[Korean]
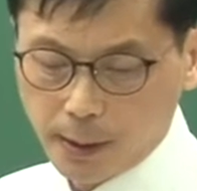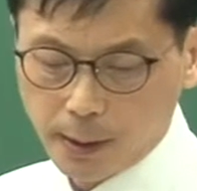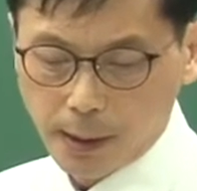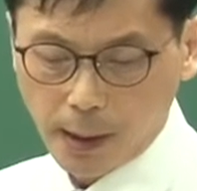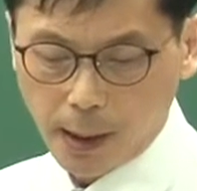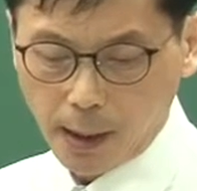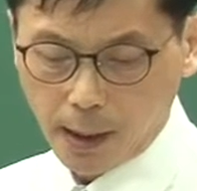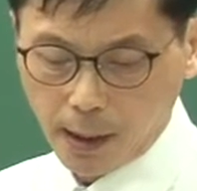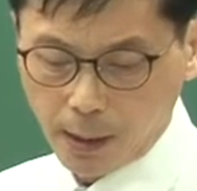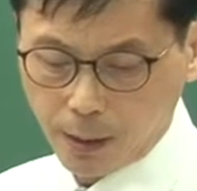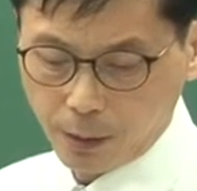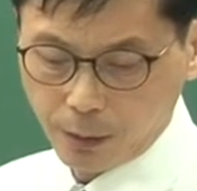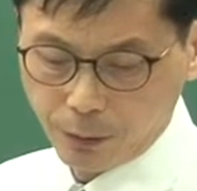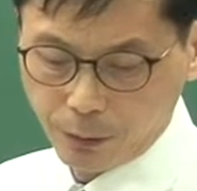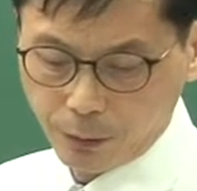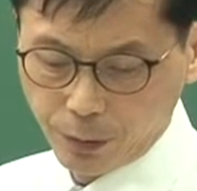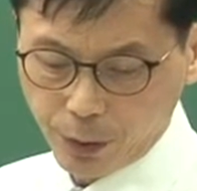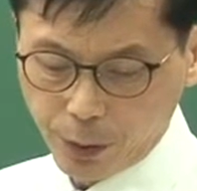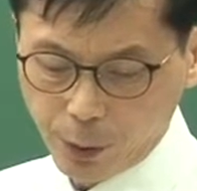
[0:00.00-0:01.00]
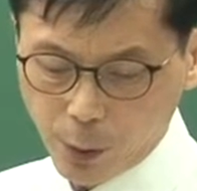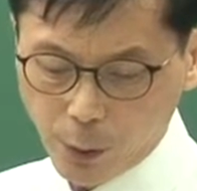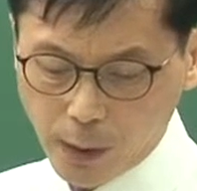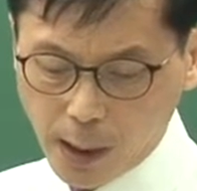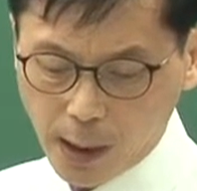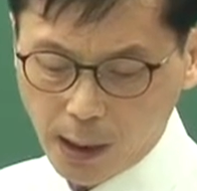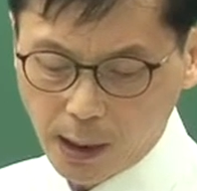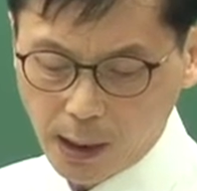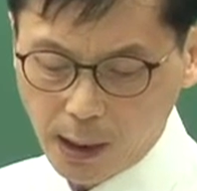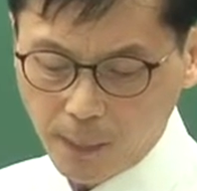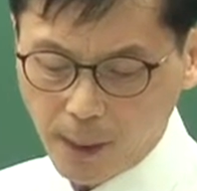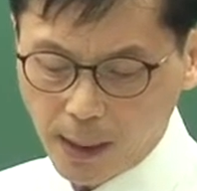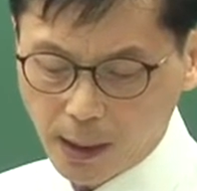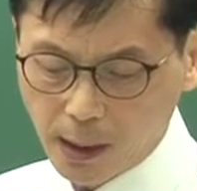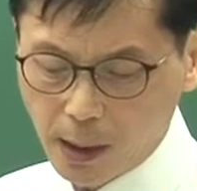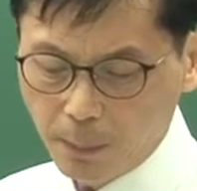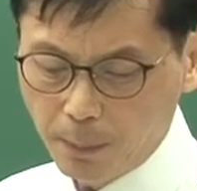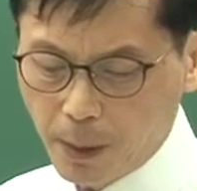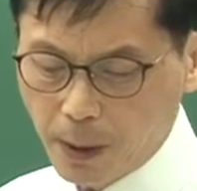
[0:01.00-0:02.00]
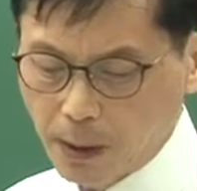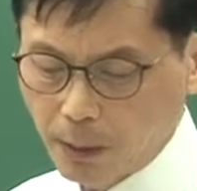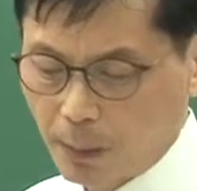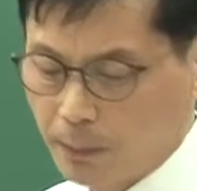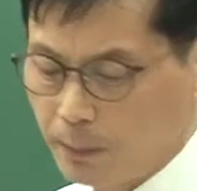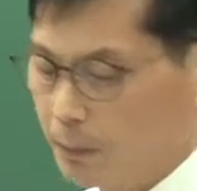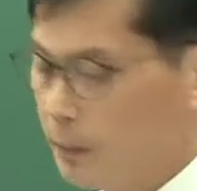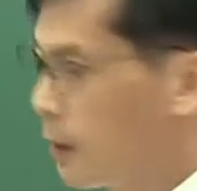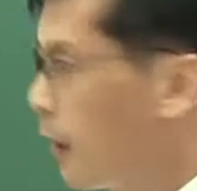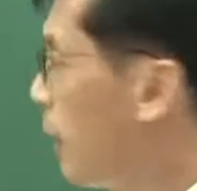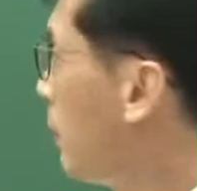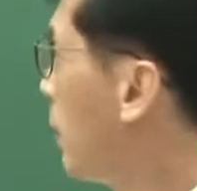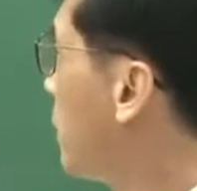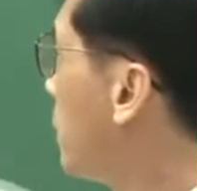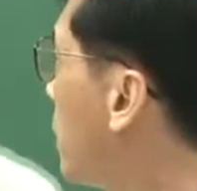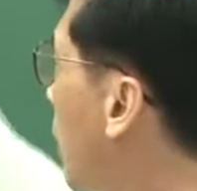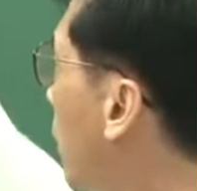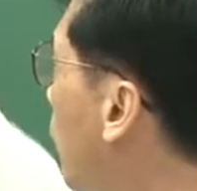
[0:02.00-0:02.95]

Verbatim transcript: 자, 우리 교재 202페이지 보면 뭐 네 번째,